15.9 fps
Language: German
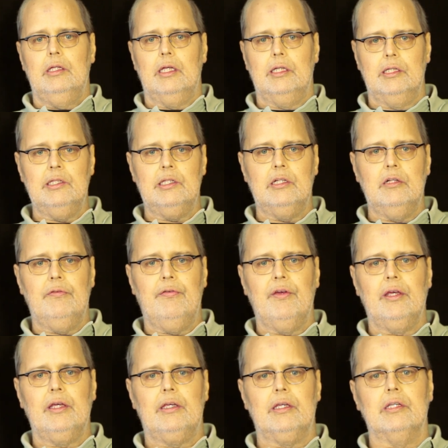Der
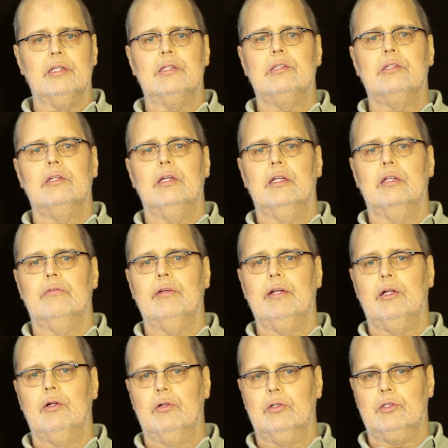Distelfink ist
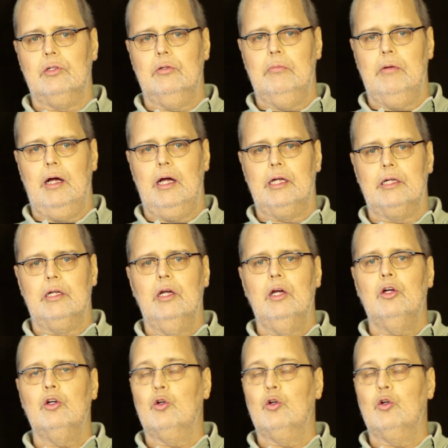Entwicklungsroman,